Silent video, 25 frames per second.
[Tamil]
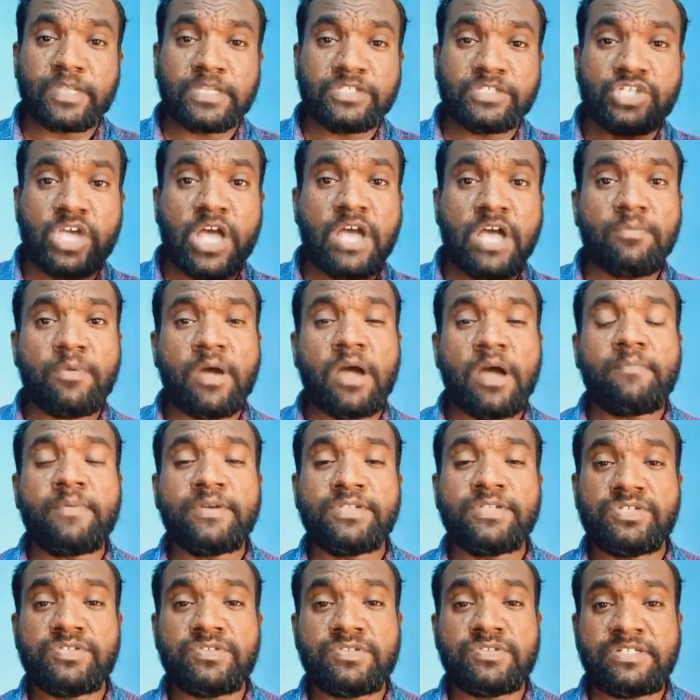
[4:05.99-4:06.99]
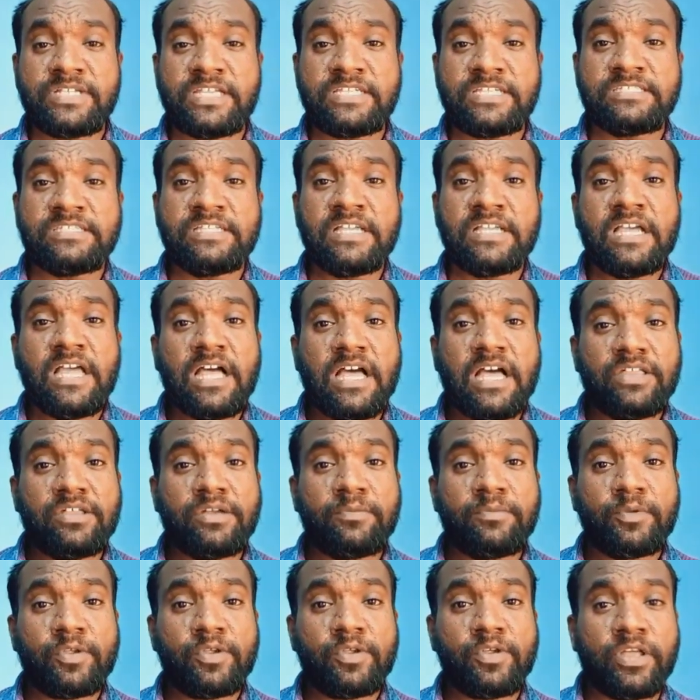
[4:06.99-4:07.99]
ஜாப் ஆப்பர்ச்சுனிட்டிஸ் அது
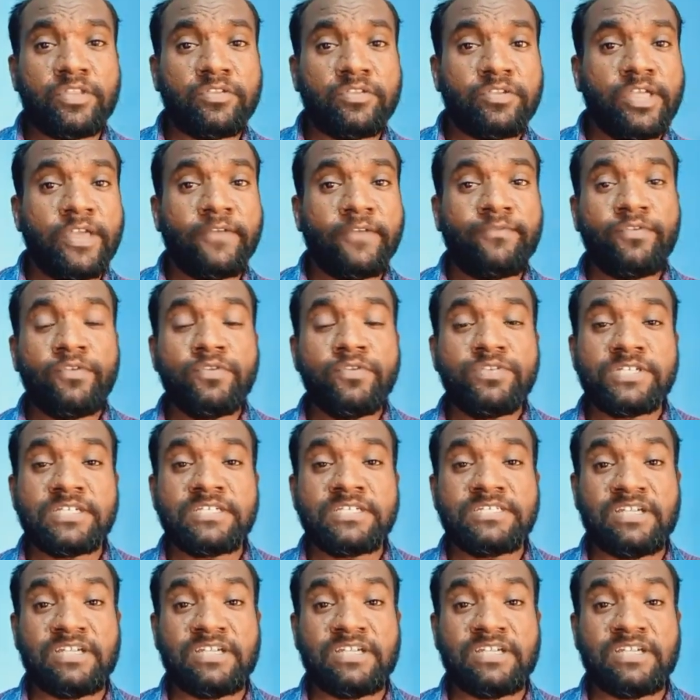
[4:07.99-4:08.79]
அப்புறம் அதோடைய ஃப்யூச்சர்